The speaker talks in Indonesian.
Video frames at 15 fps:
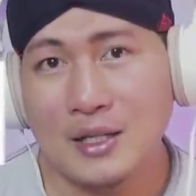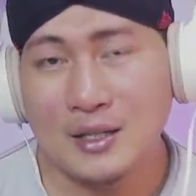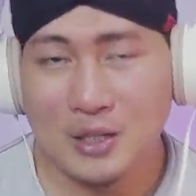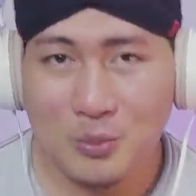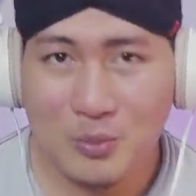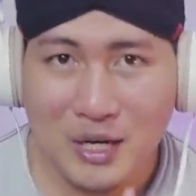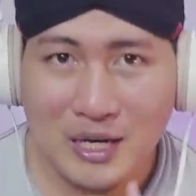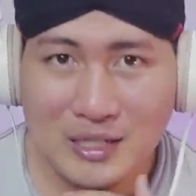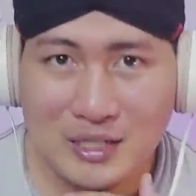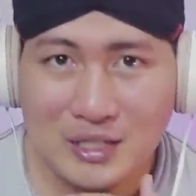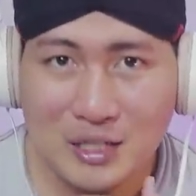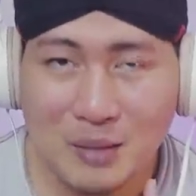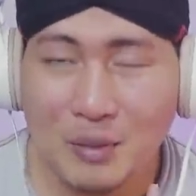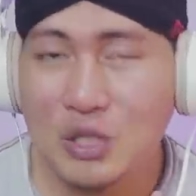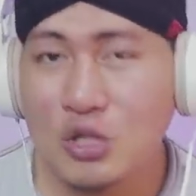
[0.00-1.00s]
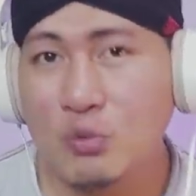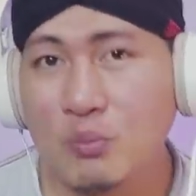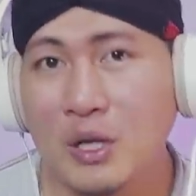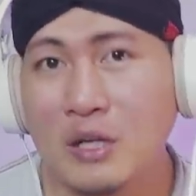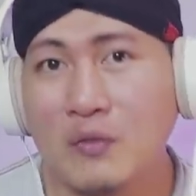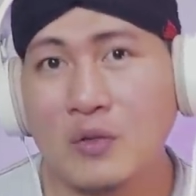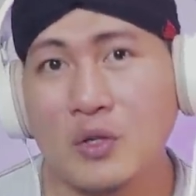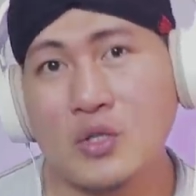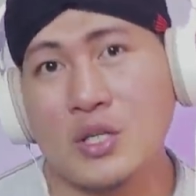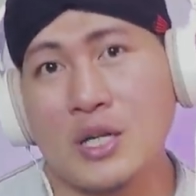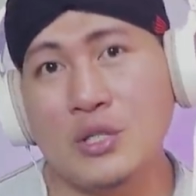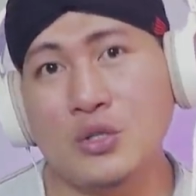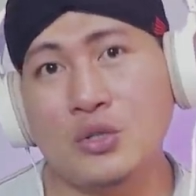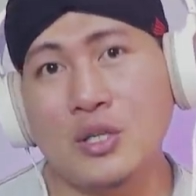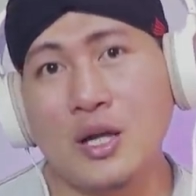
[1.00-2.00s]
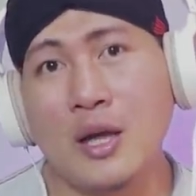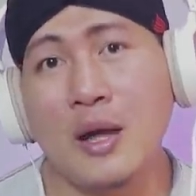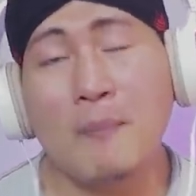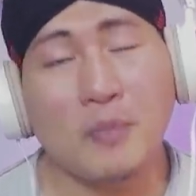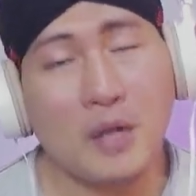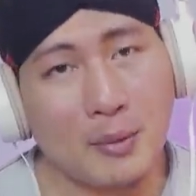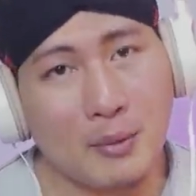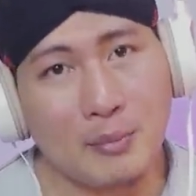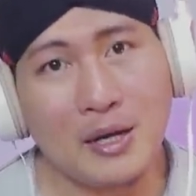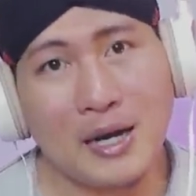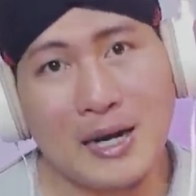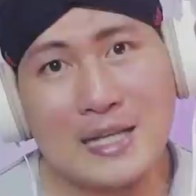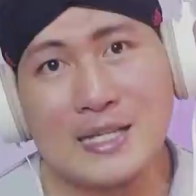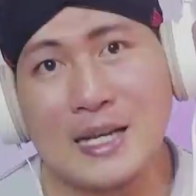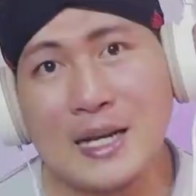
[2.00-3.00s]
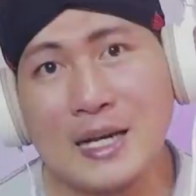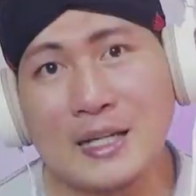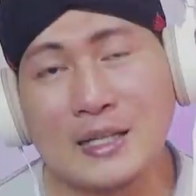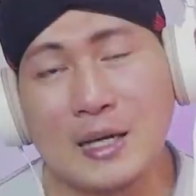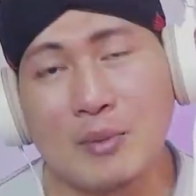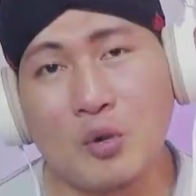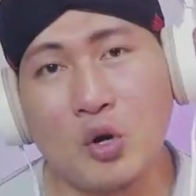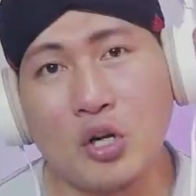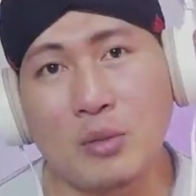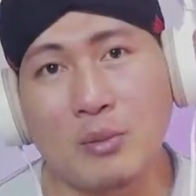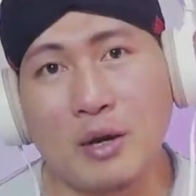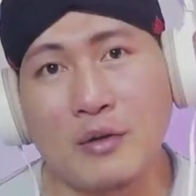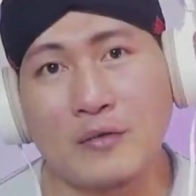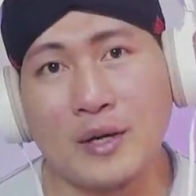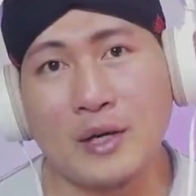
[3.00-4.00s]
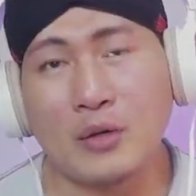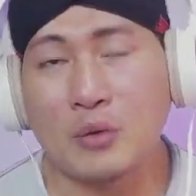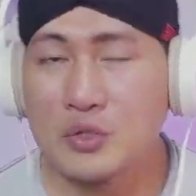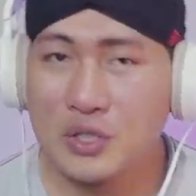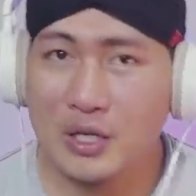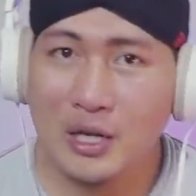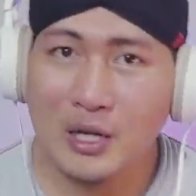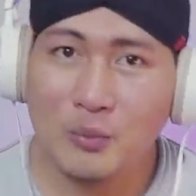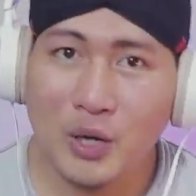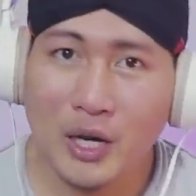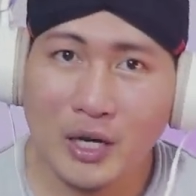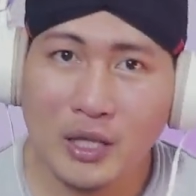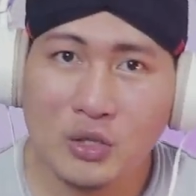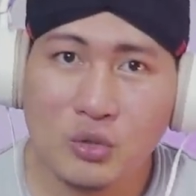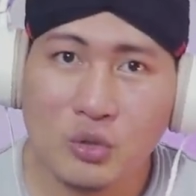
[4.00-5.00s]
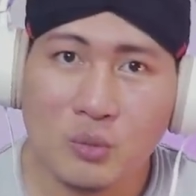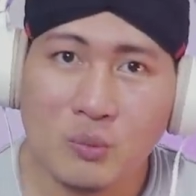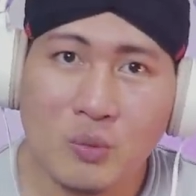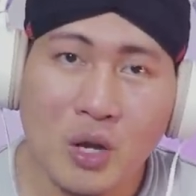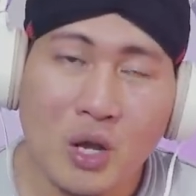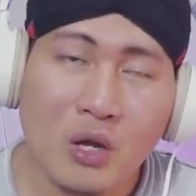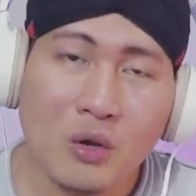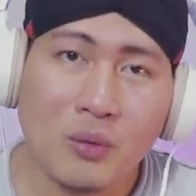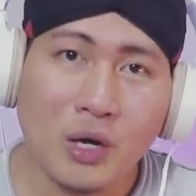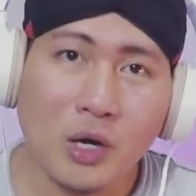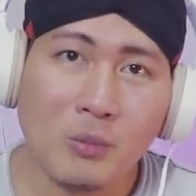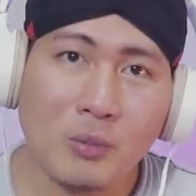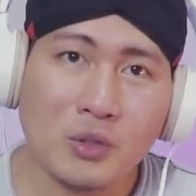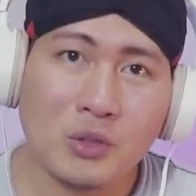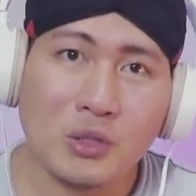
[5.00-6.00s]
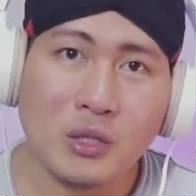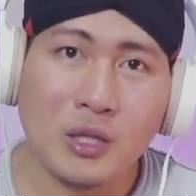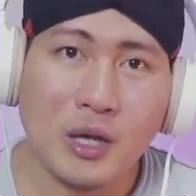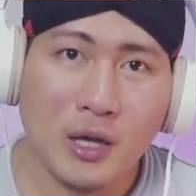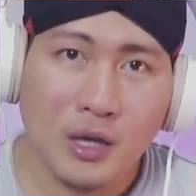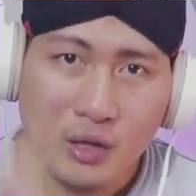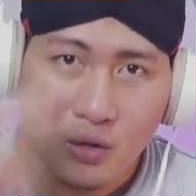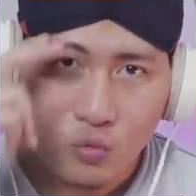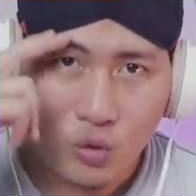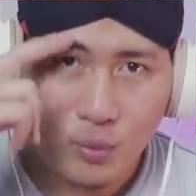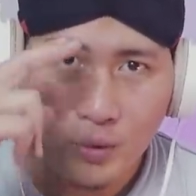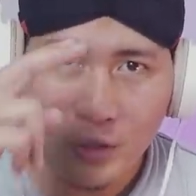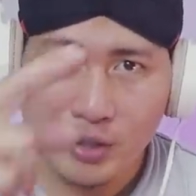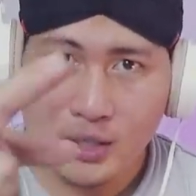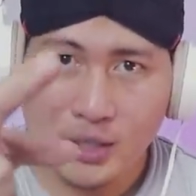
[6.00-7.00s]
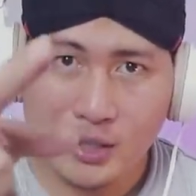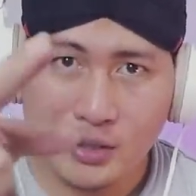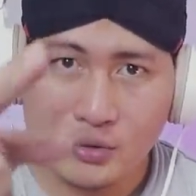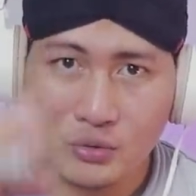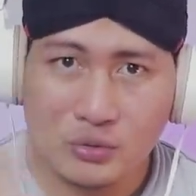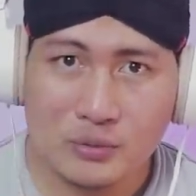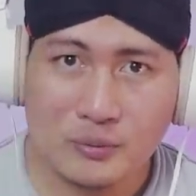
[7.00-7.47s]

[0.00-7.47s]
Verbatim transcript: Terima kasih sampai jumpa di video selanjutnya. Apabila ada salah kata mohon dimaafkan. Wassalamualaikum warahmatullahi wabarakatuh.